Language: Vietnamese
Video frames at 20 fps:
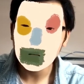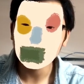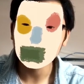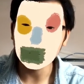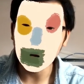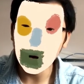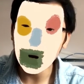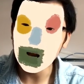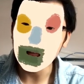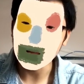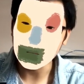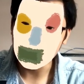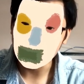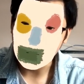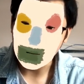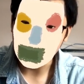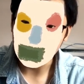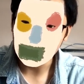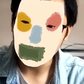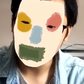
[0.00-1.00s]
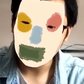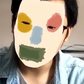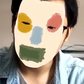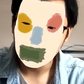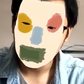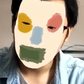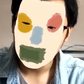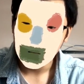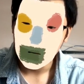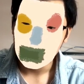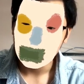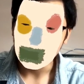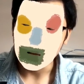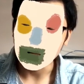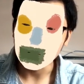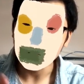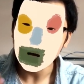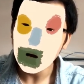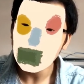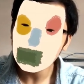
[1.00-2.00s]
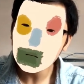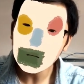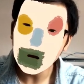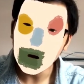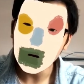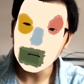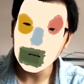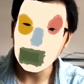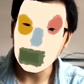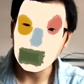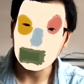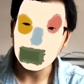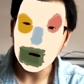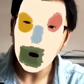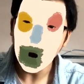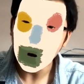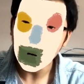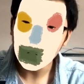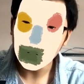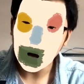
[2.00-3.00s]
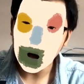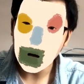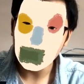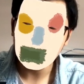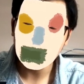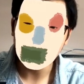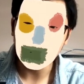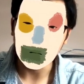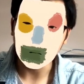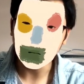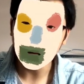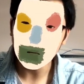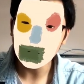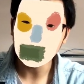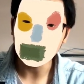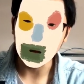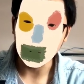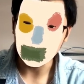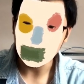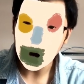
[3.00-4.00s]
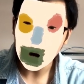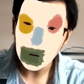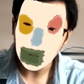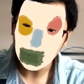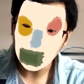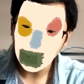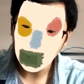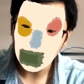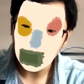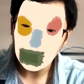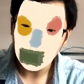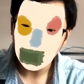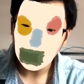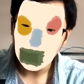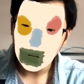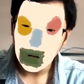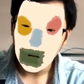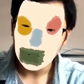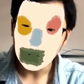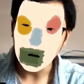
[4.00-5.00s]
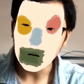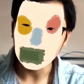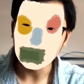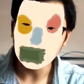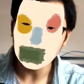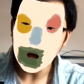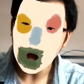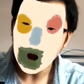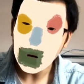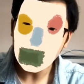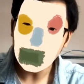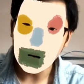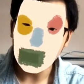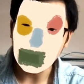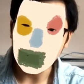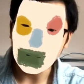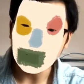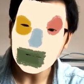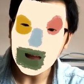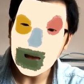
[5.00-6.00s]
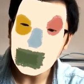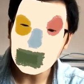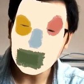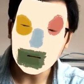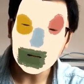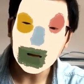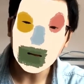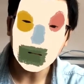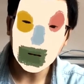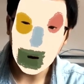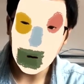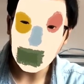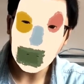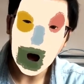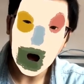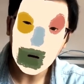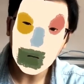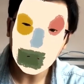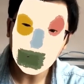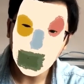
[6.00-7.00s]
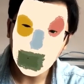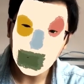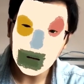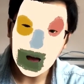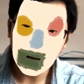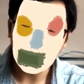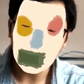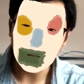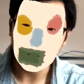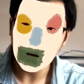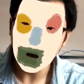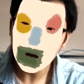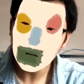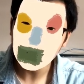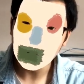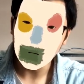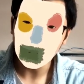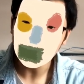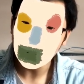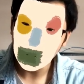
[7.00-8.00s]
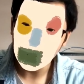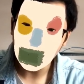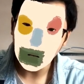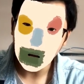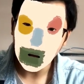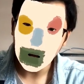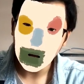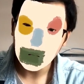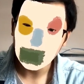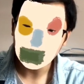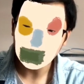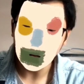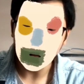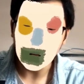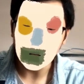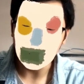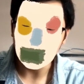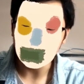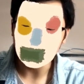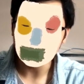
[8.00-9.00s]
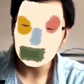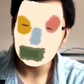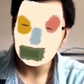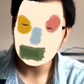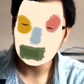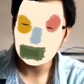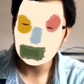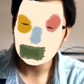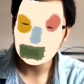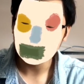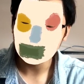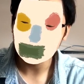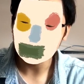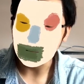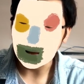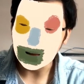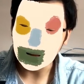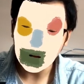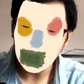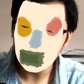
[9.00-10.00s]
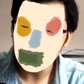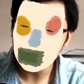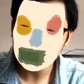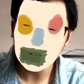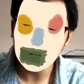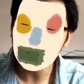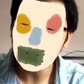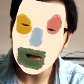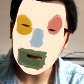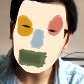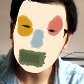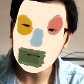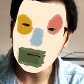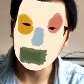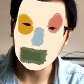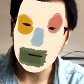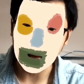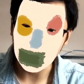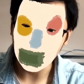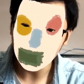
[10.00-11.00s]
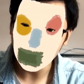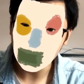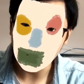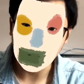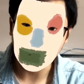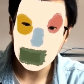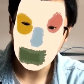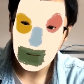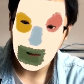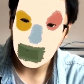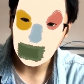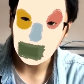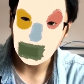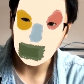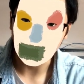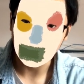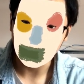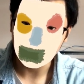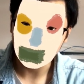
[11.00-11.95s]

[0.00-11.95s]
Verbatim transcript: tôi là như vậy bạn chơi với tôi thì bạn phải ok với những cái điểm đó của tôi còn nếu mà bạn đem những cái điều đó của tôi ra mà chế giễu tôi á thì bạn không có xứng đáng với tình bạn của tôi dành cho bạn rồi